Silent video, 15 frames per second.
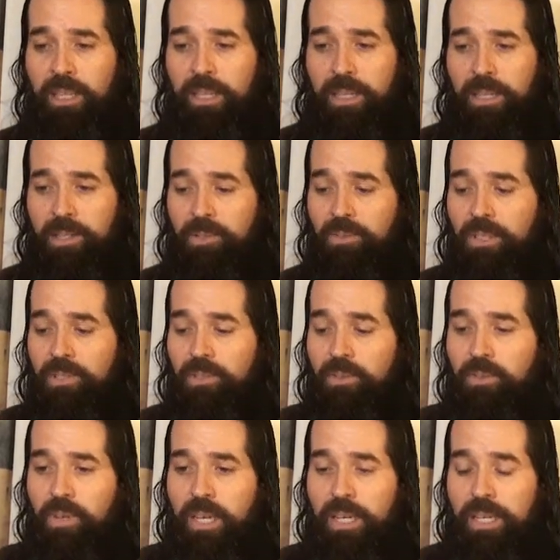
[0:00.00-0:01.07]
Entonces
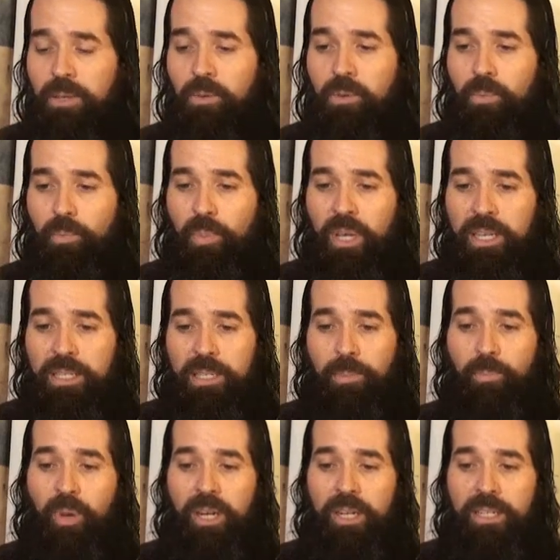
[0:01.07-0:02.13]
no hay un paz
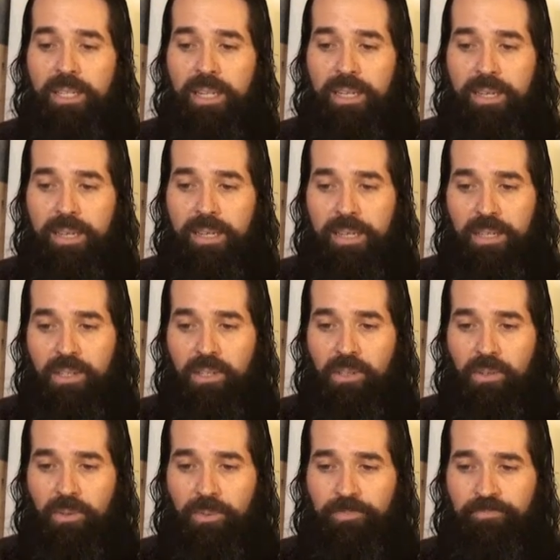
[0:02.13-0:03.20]
aparte de
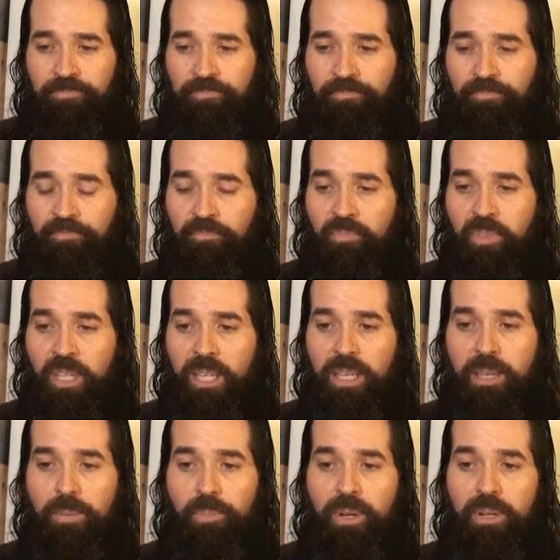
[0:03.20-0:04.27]
Cristo.
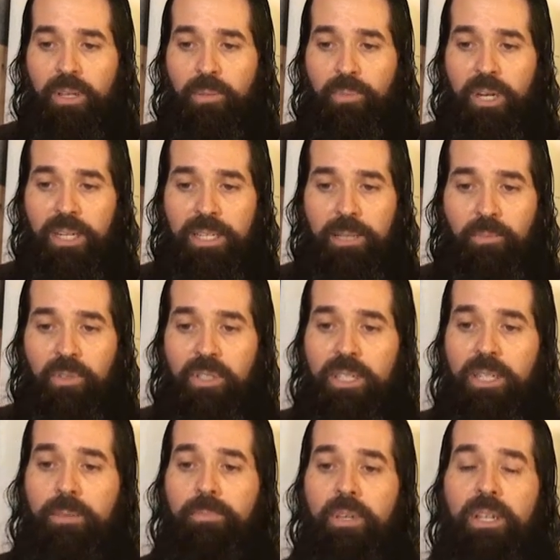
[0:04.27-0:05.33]
Y aprendimos
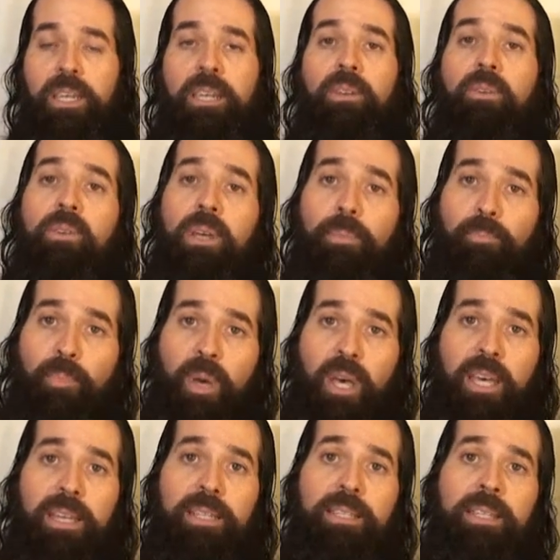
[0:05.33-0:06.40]
también que no hay
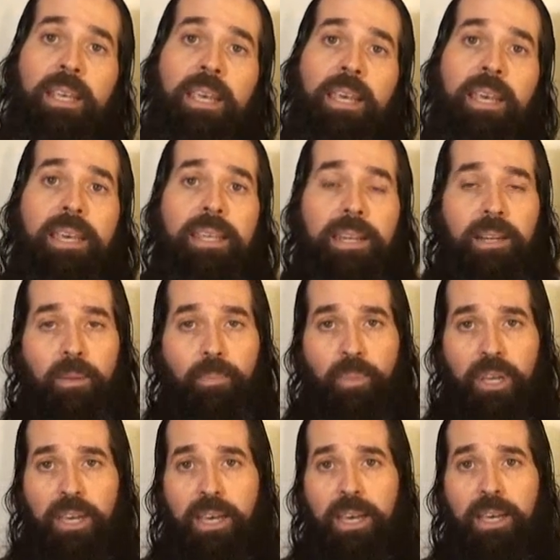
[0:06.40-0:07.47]
paz en el
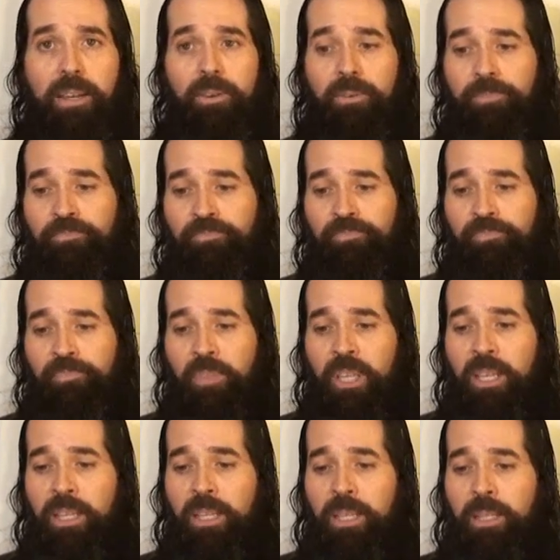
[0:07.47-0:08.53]
pecado.
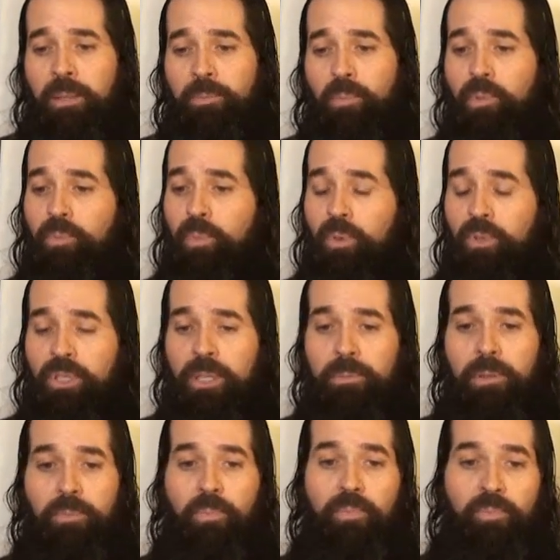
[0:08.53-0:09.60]

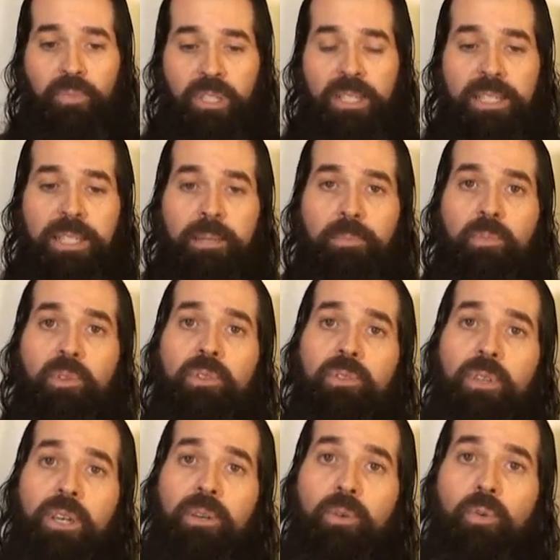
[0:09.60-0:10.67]
Posible sentimos
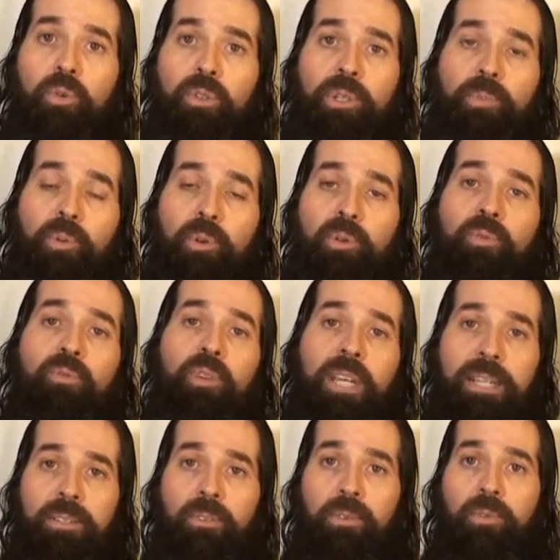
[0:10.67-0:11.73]
a gusto por un
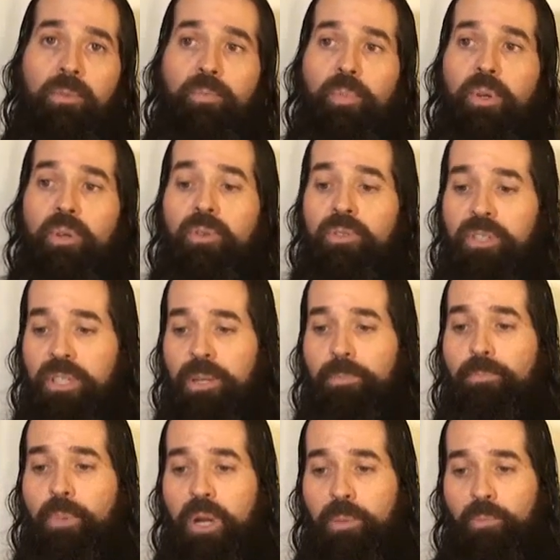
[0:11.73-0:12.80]
rato, pero
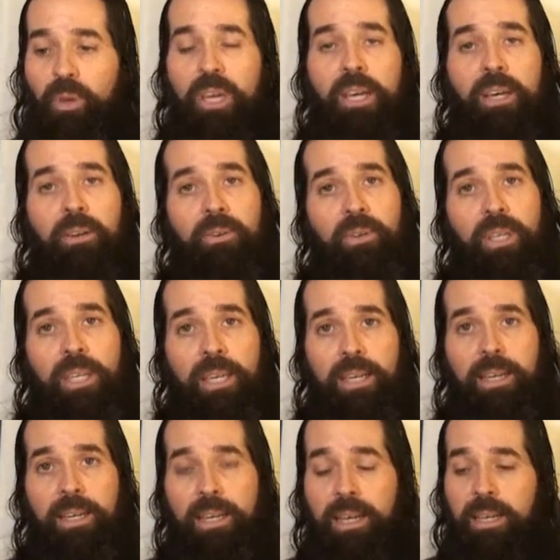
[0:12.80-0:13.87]
siempre pecado
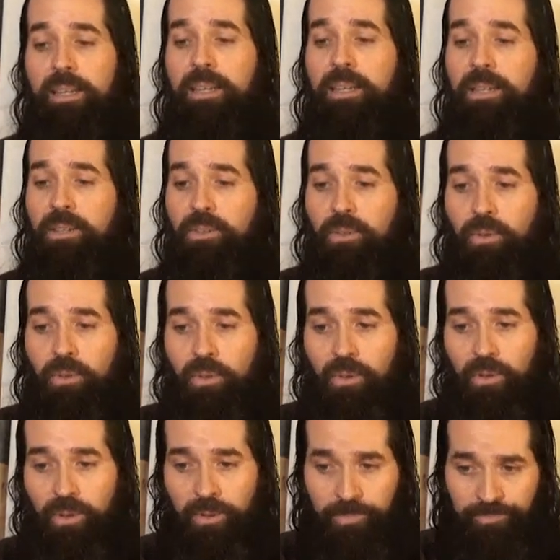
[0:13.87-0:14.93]
llega a
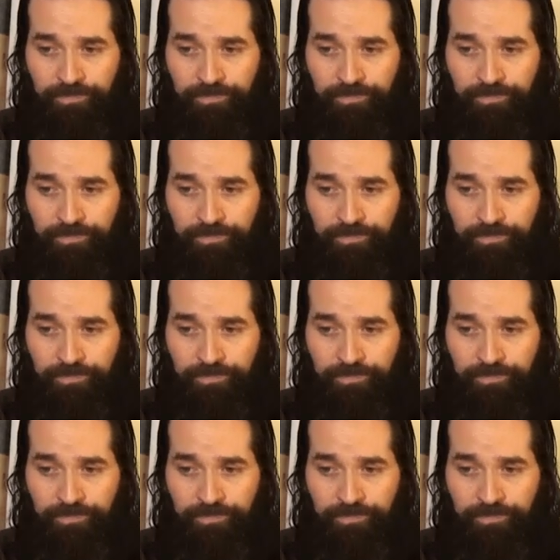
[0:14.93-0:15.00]
dolor.